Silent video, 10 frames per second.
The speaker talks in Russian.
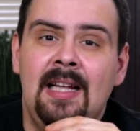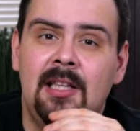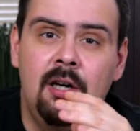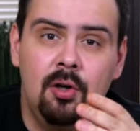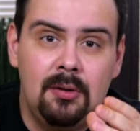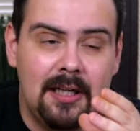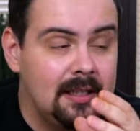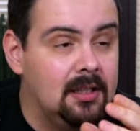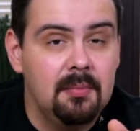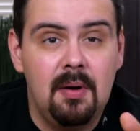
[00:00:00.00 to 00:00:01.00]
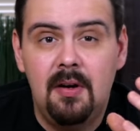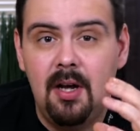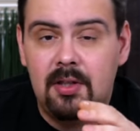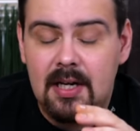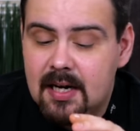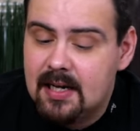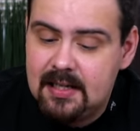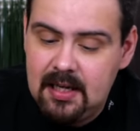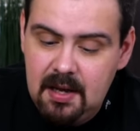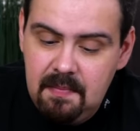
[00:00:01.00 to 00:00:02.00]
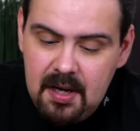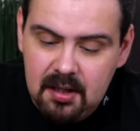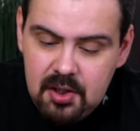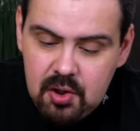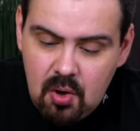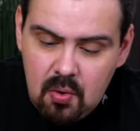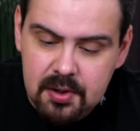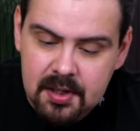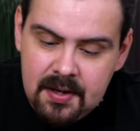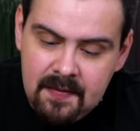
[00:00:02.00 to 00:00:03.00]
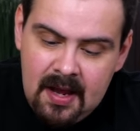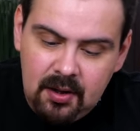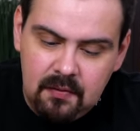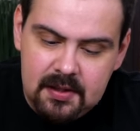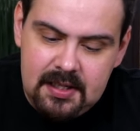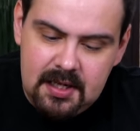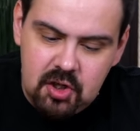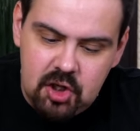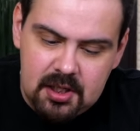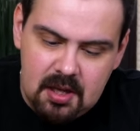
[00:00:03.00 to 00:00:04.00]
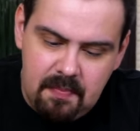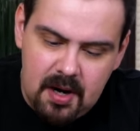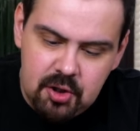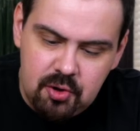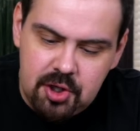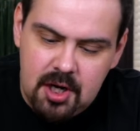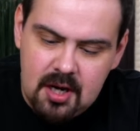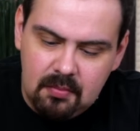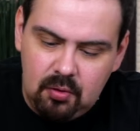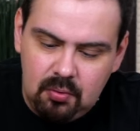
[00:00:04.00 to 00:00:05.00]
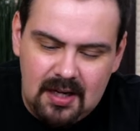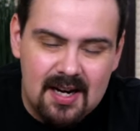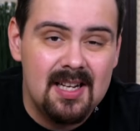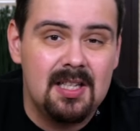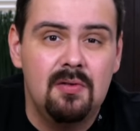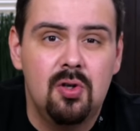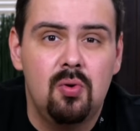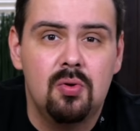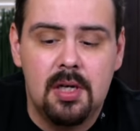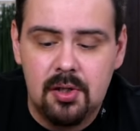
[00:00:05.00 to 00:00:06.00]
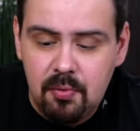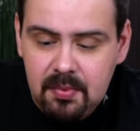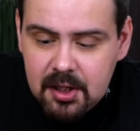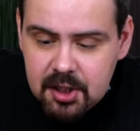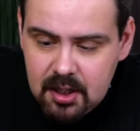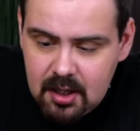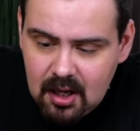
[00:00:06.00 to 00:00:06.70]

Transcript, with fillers: Это круто, когда добавляют и красный, и белый соус. Но вот здесь чисто по ощущениям тут красного соуса особо даже и